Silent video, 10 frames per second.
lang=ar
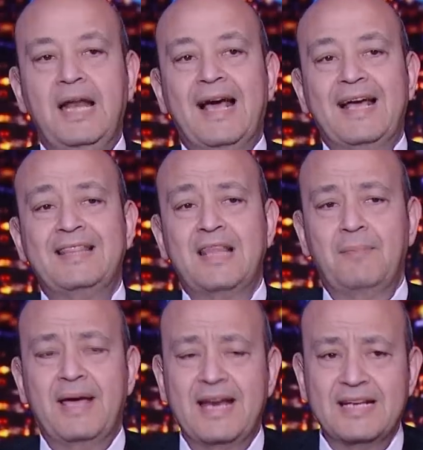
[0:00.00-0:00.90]
الحاجات اللي
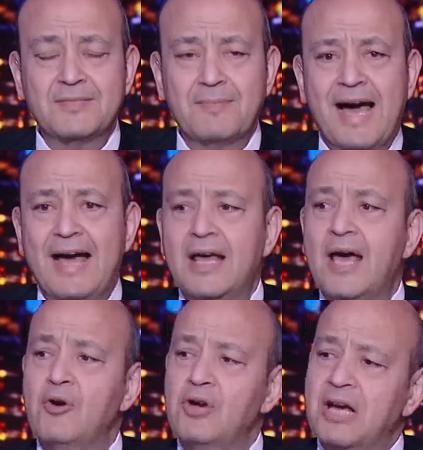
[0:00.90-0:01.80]
بقينا نسمع
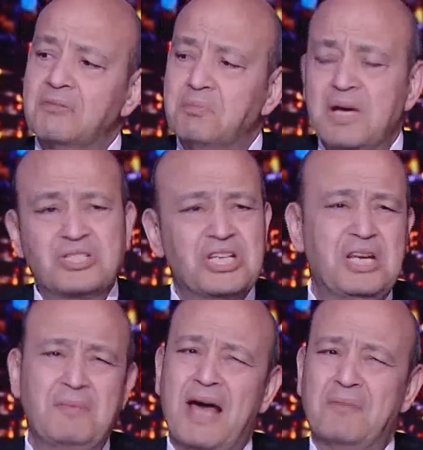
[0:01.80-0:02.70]
انا يقول لك بقى
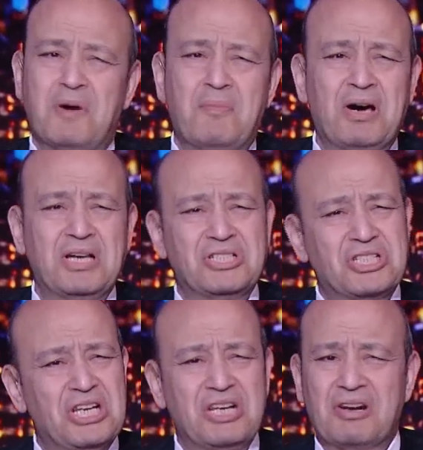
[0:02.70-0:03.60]
شيلي بقى المبايض
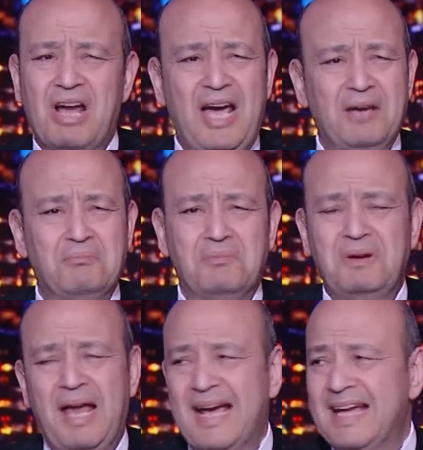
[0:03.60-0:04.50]
شيلي الرحم
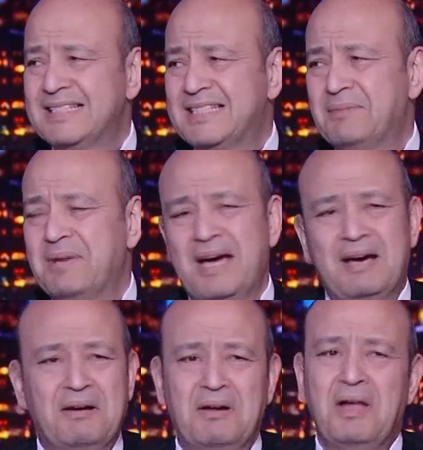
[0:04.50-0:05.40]
الحاجات دي
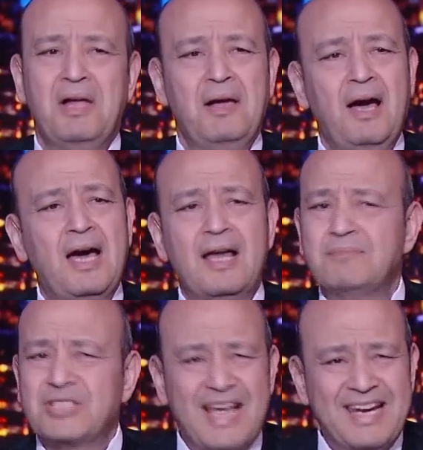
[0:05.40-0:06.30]
ما
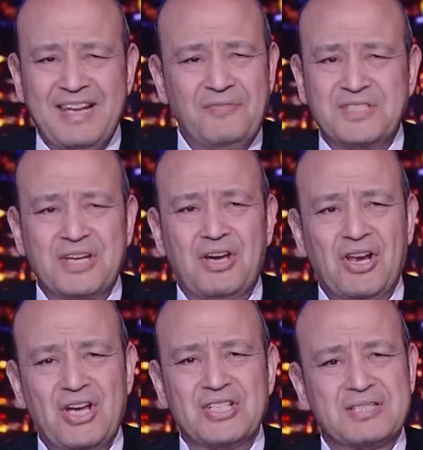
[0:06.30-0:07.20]
مش خلفتي
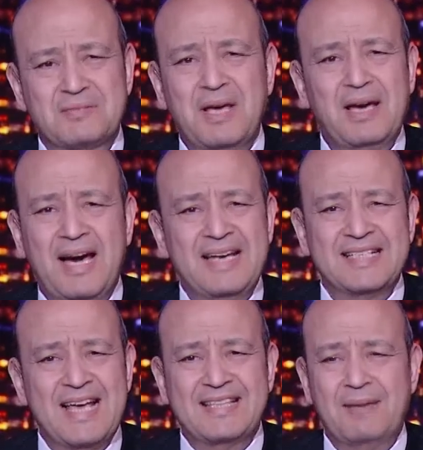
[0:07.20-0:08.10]
خلاص
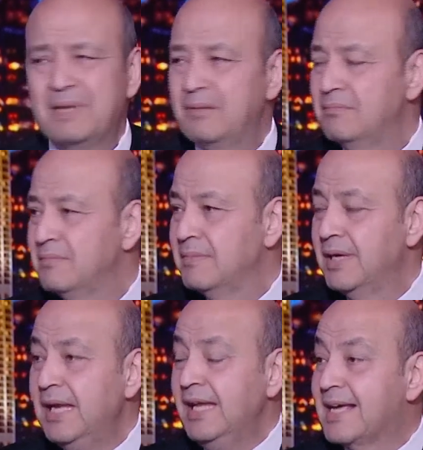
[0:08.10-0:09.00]
عايزاها تعمل
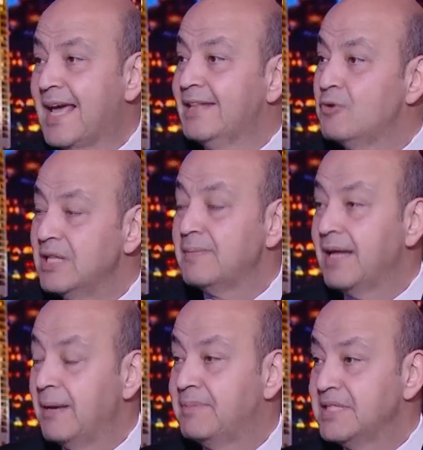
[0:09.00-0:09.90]
ايه الحكايه دلوقتي
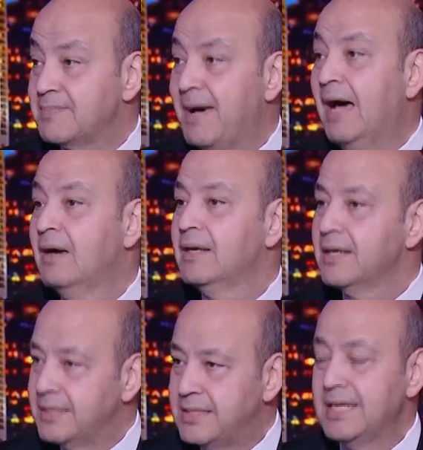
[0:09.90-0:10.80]
بقينا بنسمع
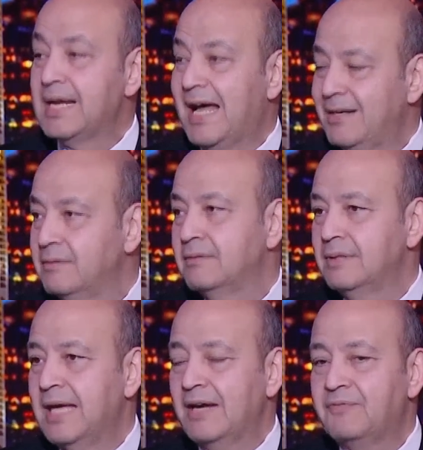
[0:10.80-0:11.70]
كتير عن
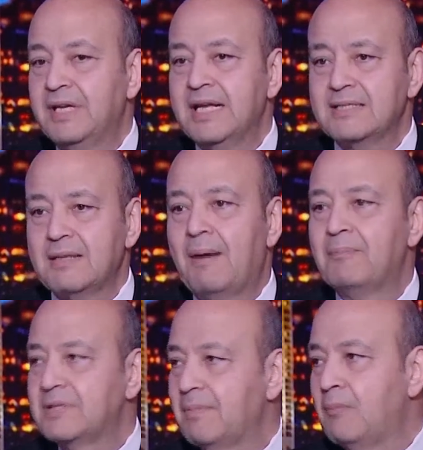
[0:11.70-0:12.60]
يعني في ناس طبعا
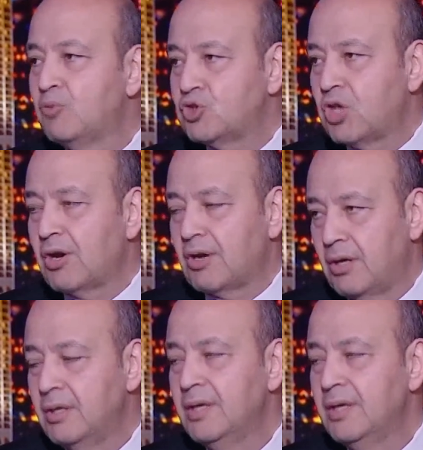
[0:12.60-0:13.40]
بتبقى مضطره